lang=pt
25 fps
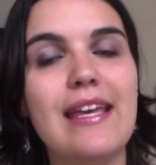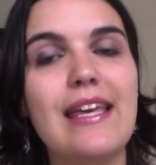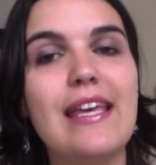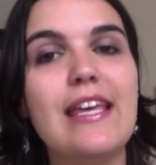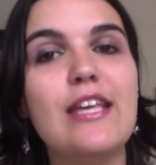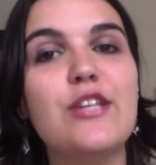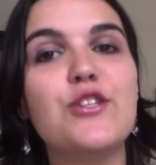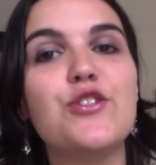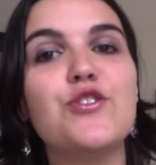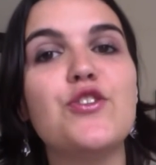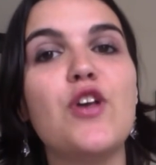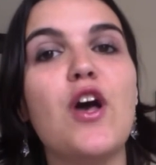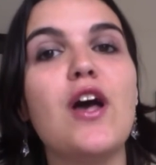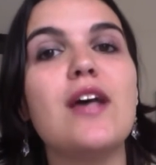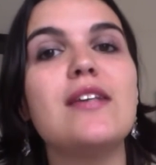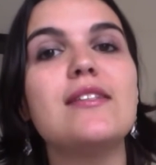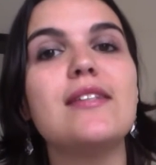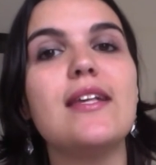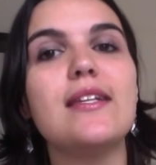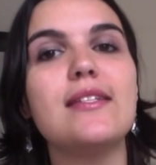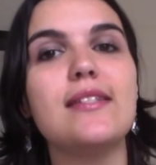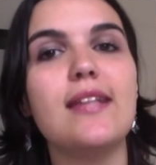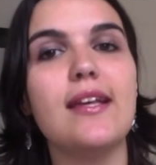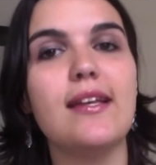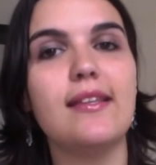e só
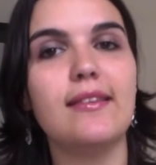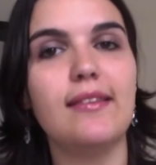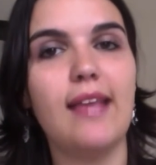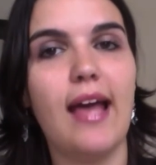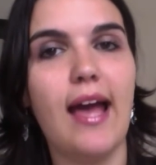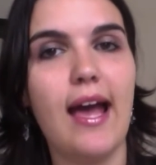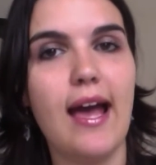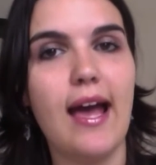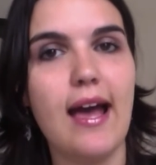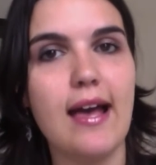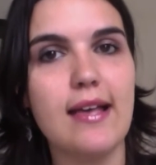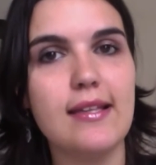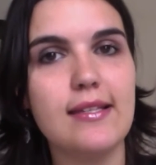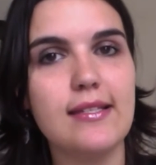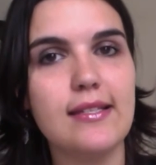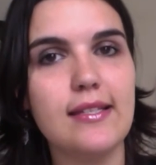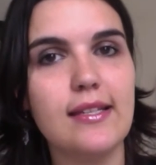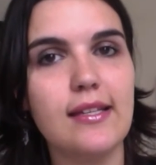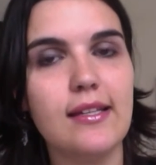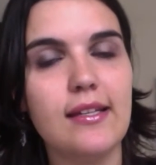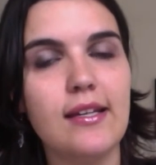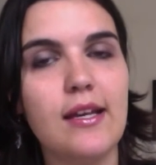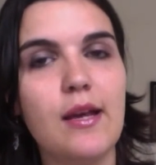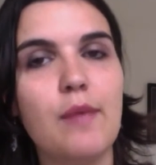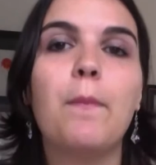se acertasse
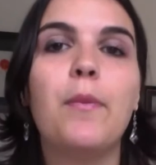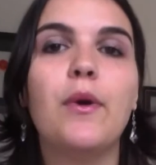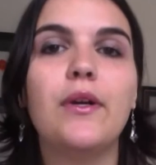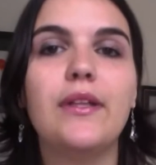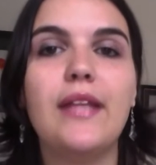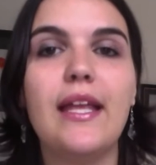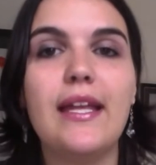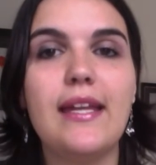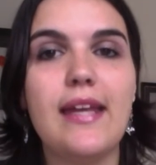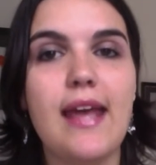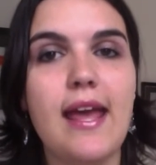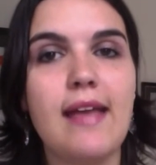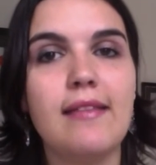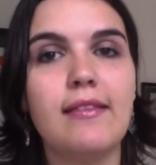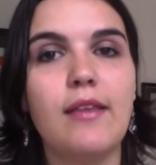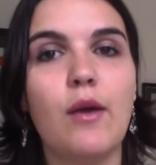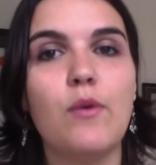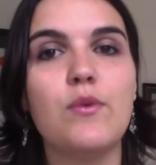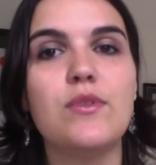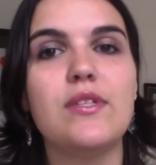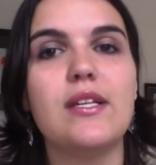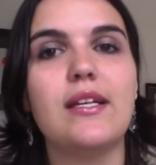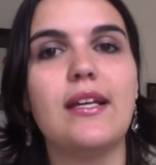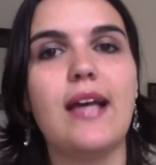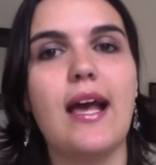poderia
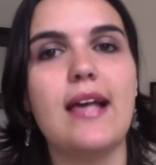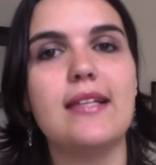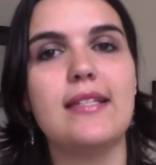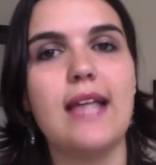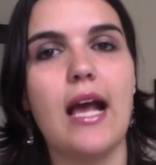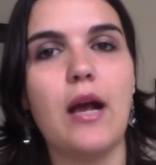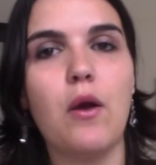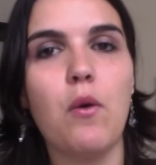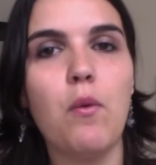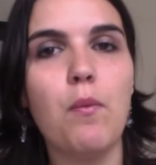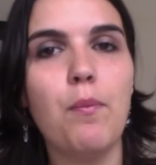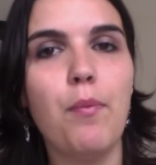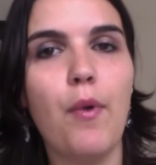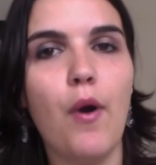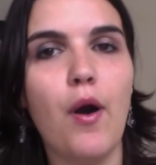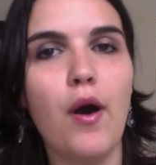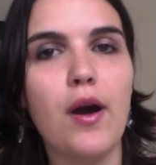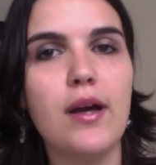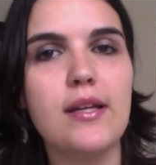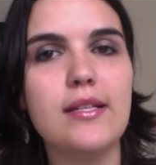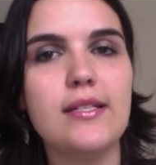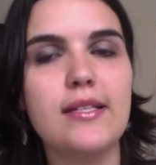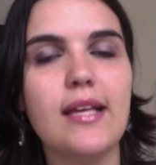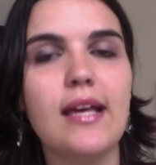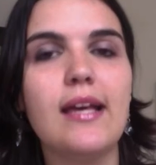então se casar com
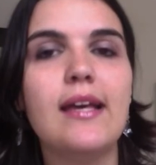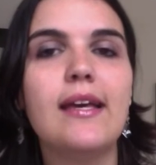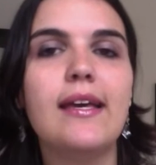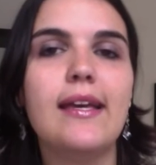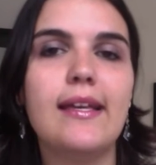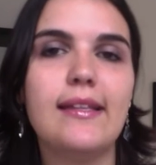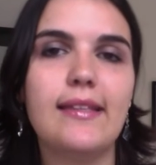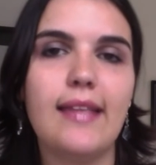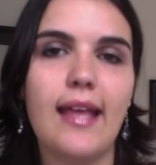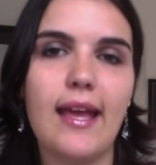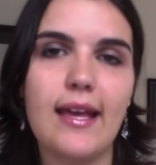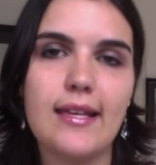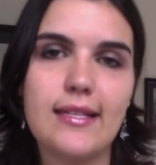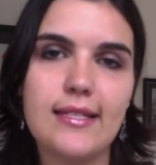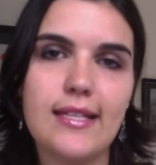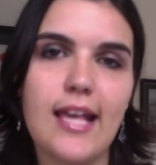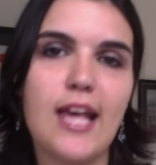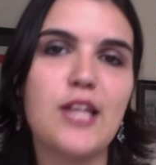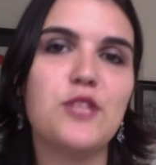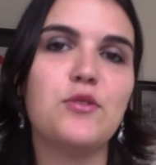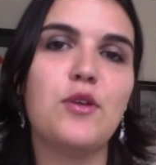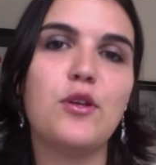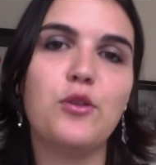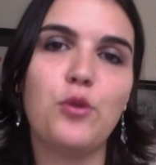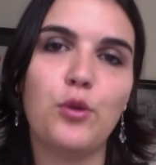Pórcia e ter
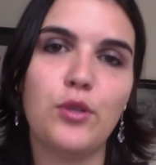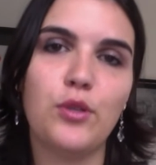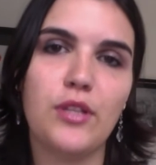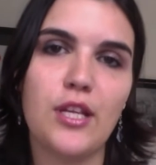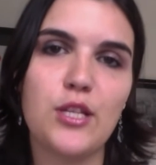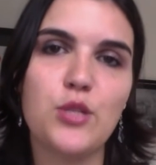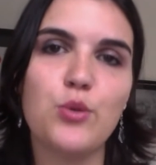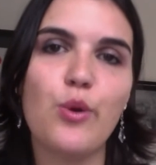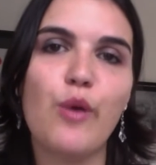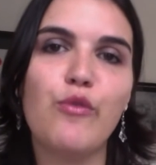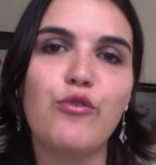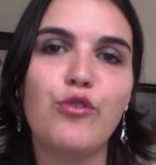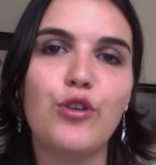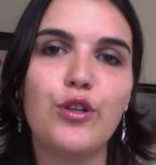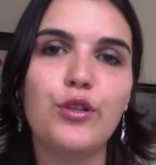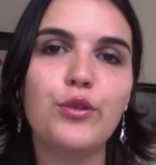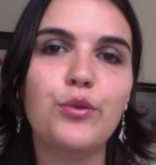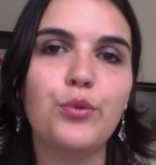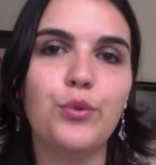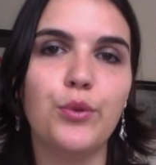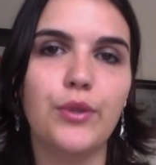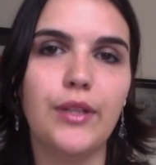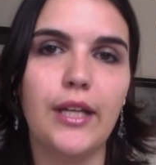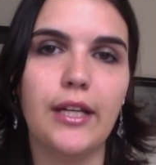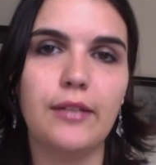acesso a toda a sua
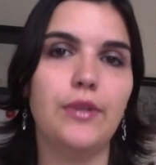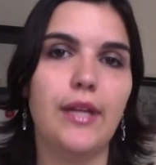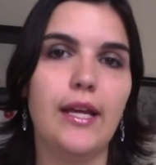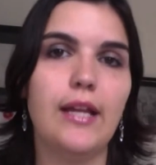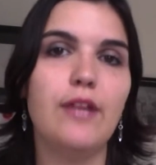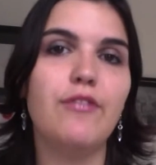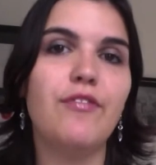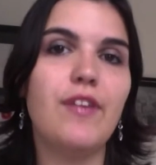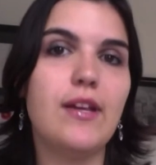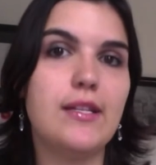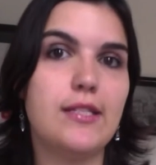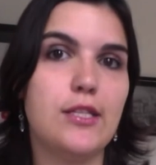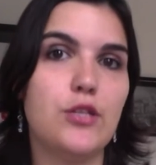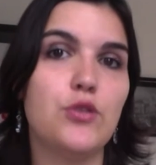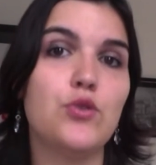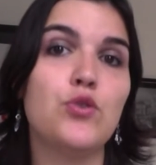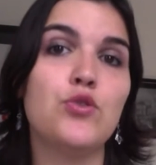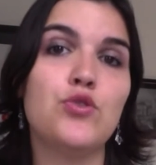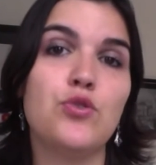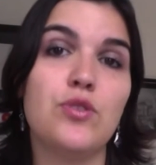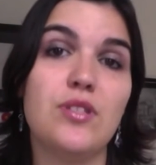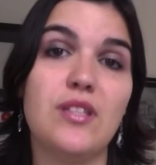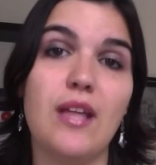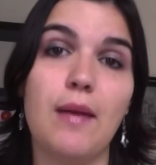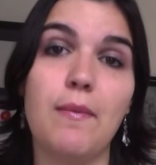fortuna. Ele fez isso
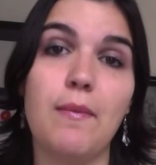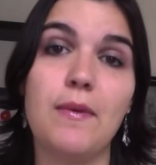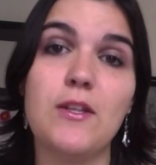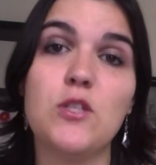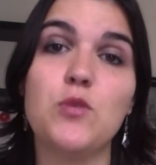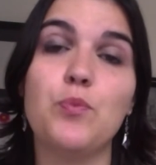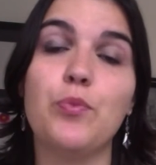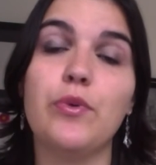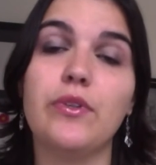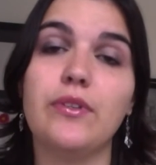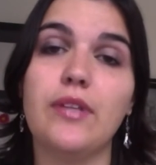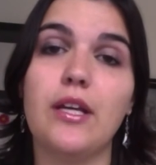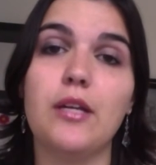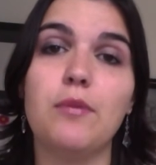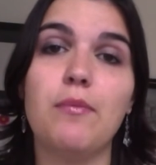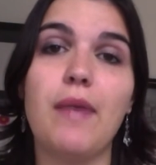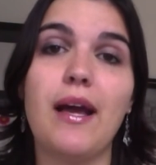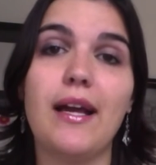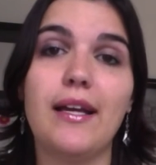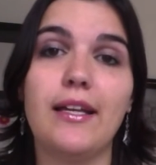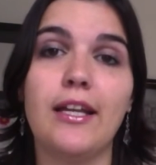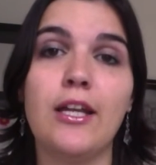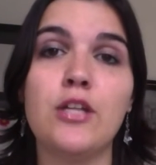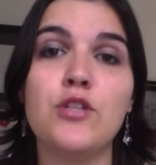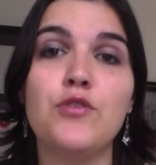justamente por ter uma
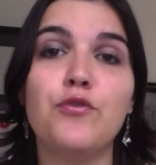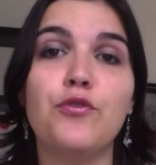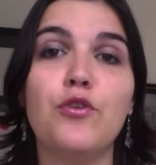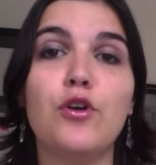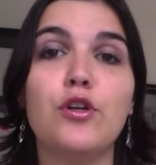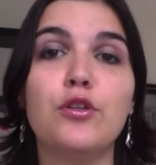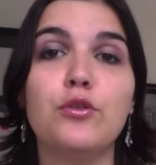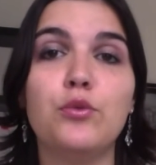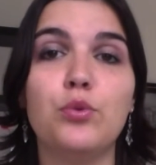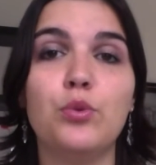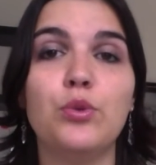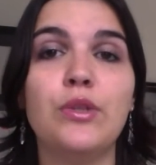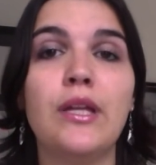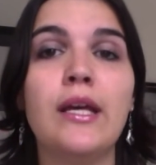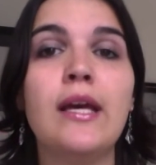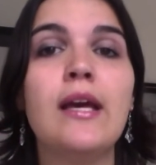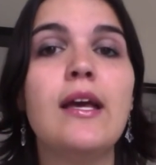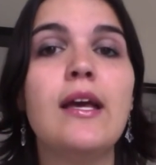grande fortuna